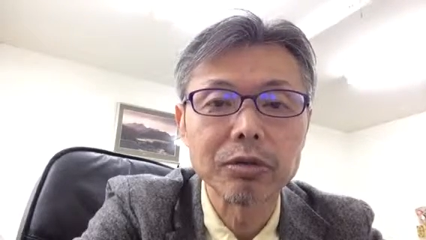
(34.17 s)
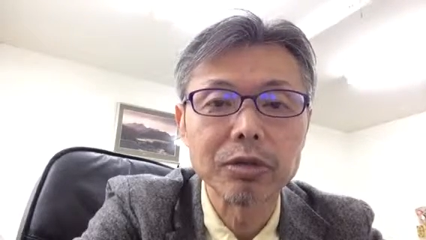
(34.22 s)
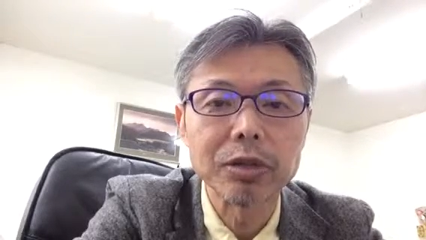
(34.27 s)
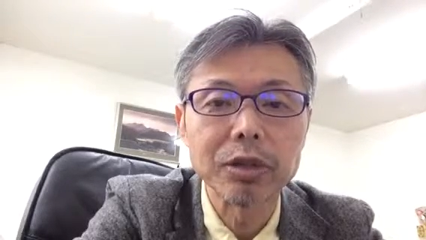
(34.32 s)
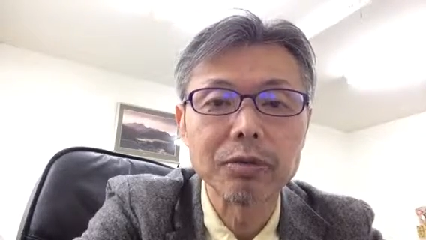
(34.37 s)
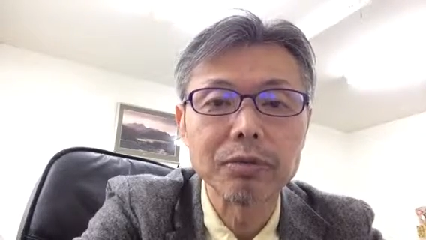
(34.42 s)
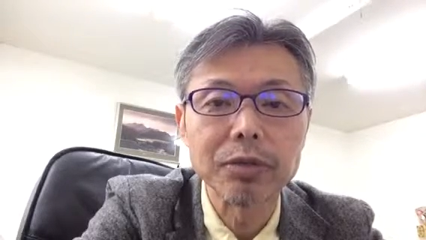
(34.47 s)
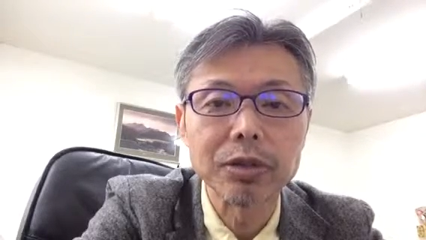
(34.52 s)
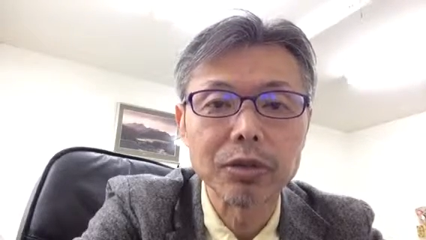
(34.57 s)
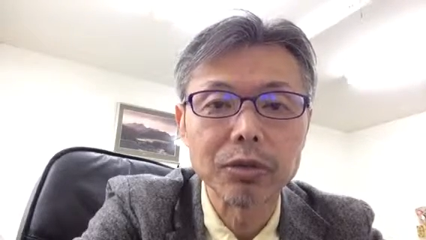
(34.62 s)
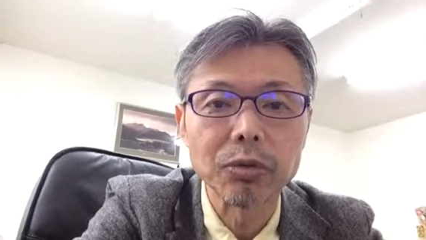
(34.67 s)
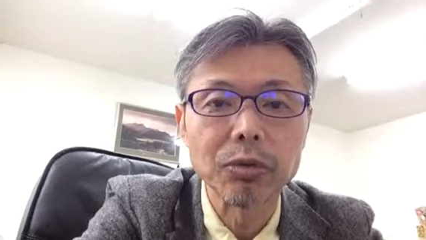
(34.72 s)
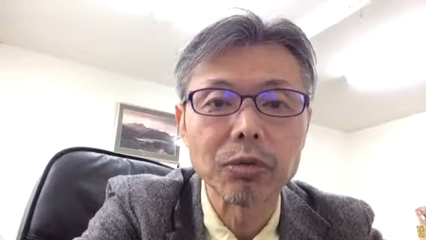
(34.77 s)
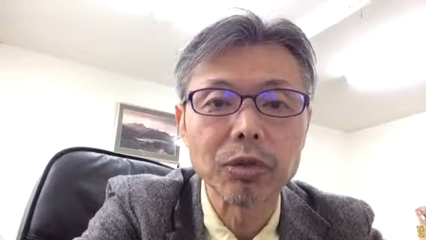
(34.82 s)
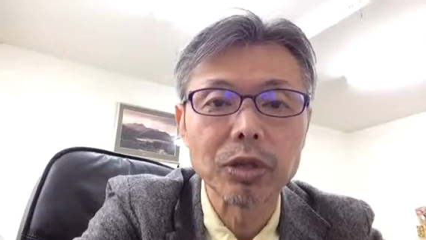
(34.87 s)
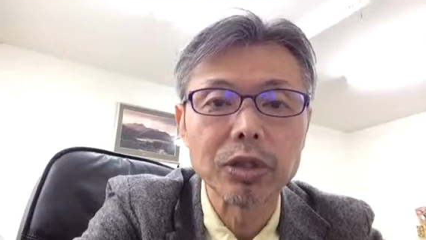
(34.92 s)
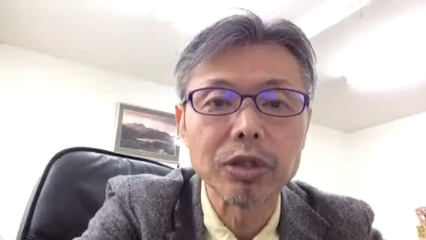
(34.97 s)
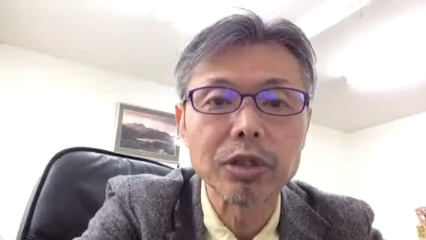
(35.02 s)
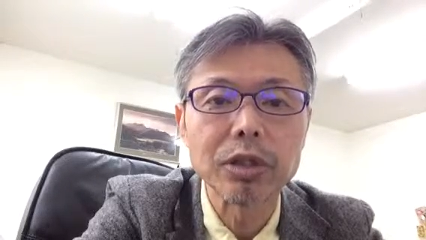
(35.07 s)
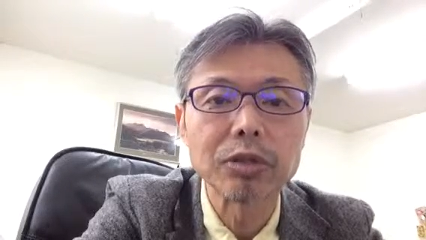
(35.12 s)
るサービスを
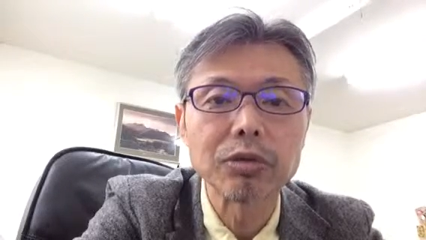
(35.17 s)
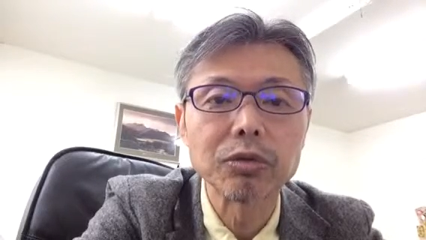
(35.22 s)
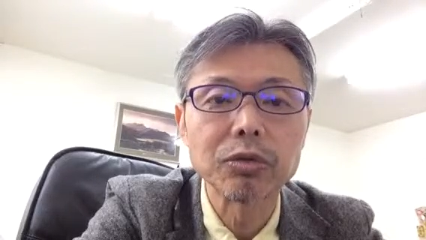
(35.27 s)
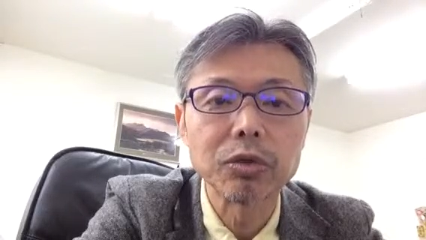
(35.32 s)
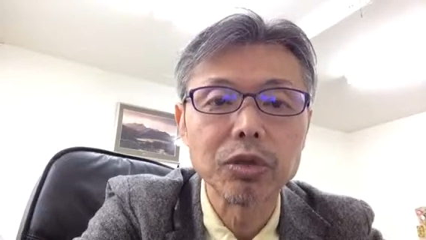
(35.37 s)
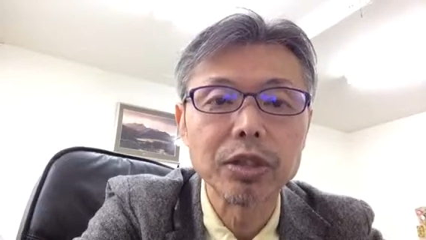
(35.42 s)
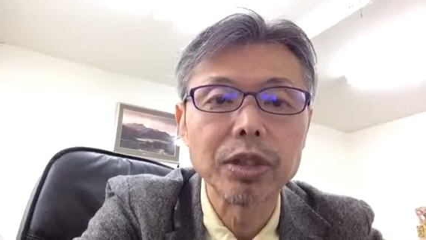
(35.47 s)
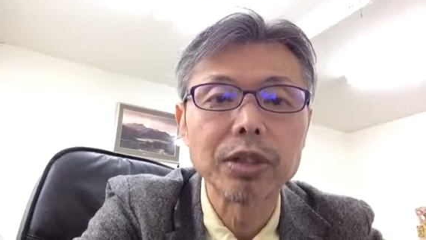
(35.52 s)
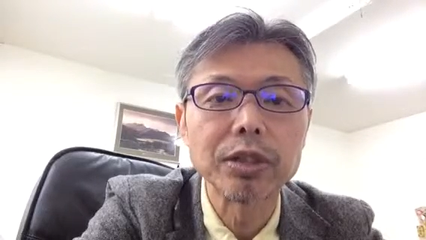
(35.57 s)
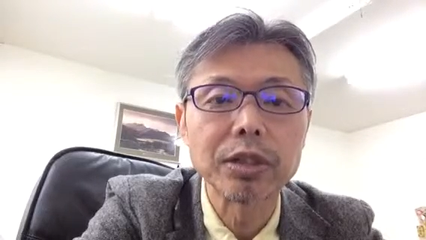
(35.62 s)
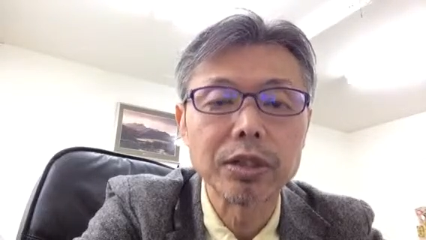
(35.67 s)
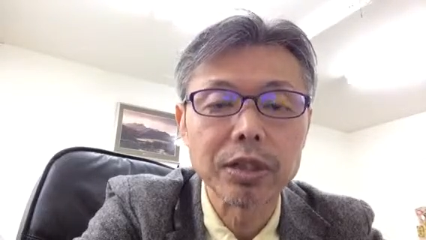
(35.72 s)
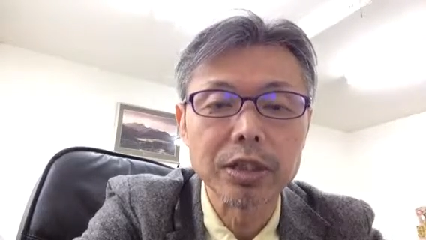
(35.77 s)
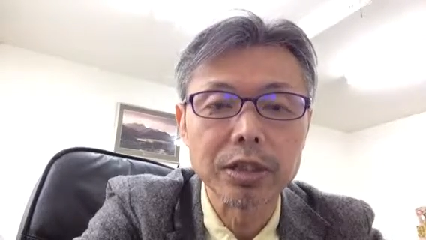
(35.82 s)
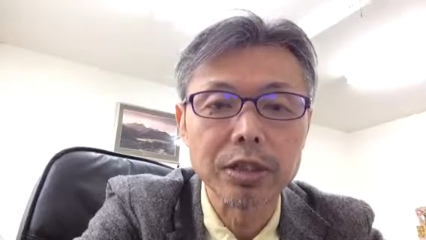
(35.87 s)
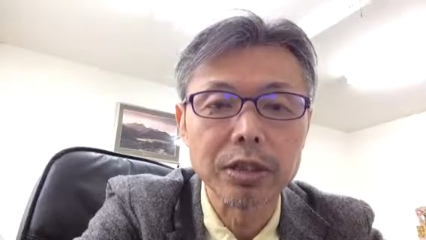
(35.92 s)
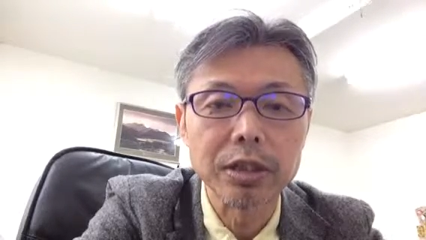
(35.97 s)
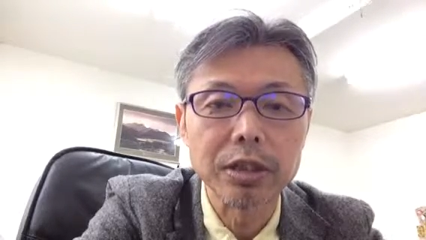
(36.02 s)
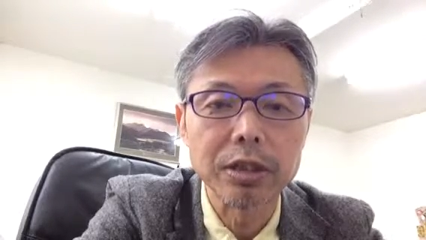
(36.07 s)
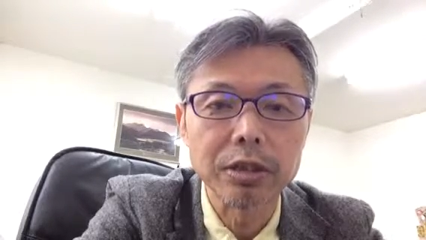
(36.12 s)
月額ごせんえんでで
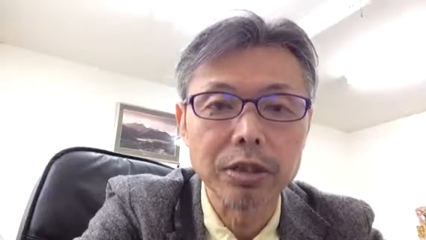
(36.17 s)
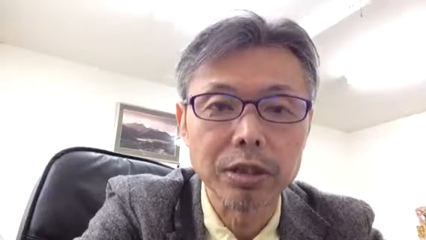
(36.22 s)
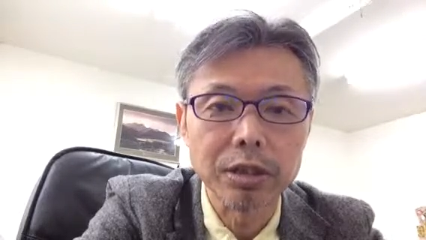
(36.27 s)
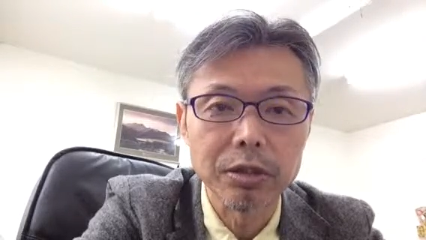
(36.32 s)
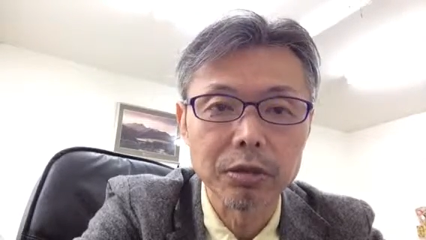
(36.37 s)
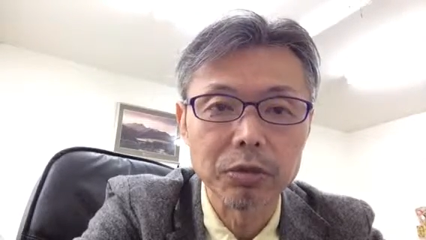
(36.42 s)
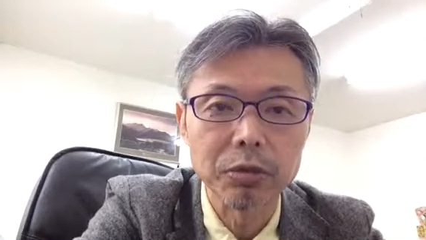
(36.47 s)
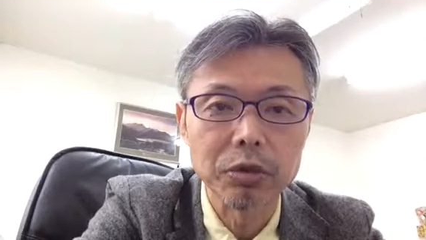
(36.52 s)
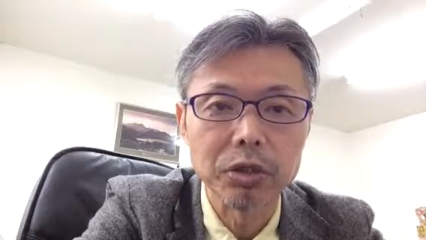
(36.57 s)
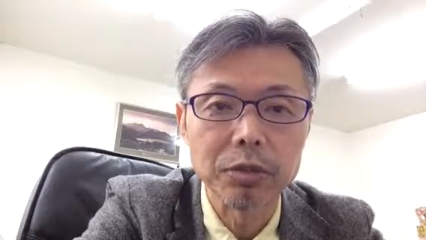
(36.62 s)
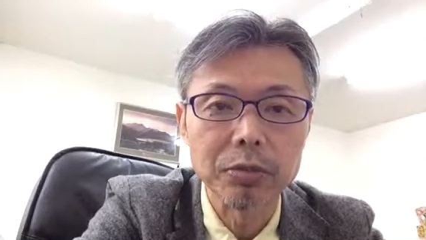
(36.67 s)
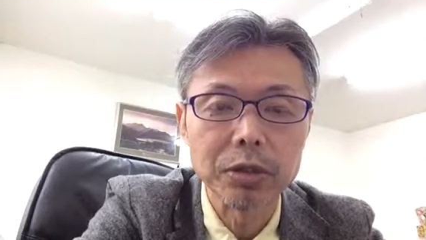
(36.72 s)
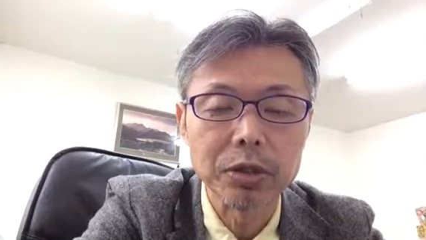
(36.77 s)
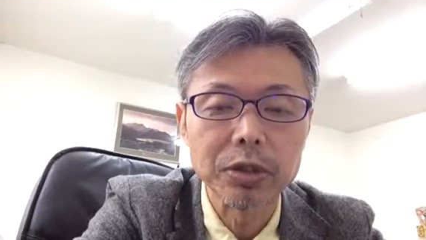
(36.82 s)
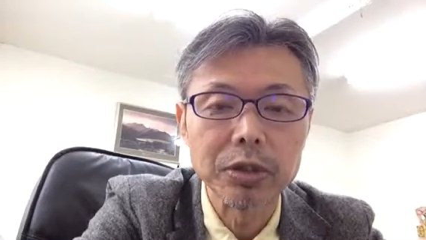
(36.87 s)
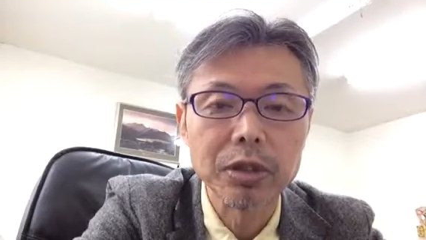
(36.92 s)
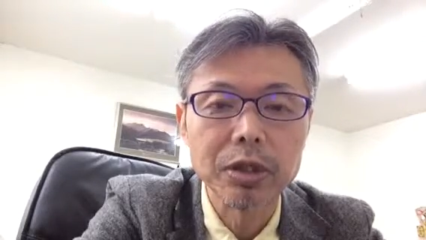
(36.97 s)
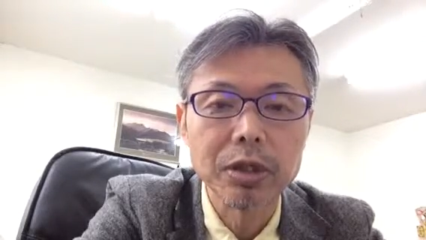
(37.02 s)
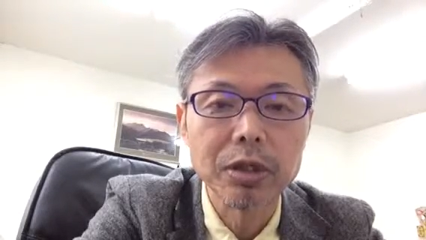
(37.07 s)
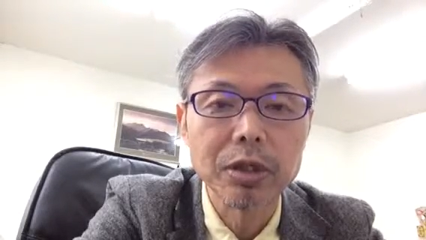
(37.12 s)
すね、提供していま
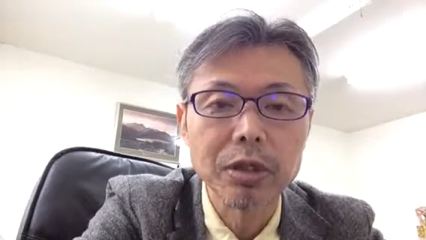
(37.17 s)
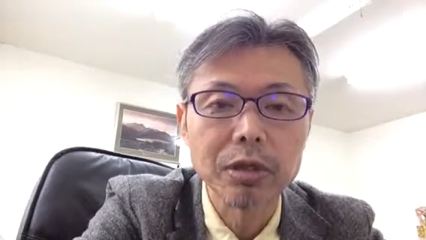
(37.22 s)
す。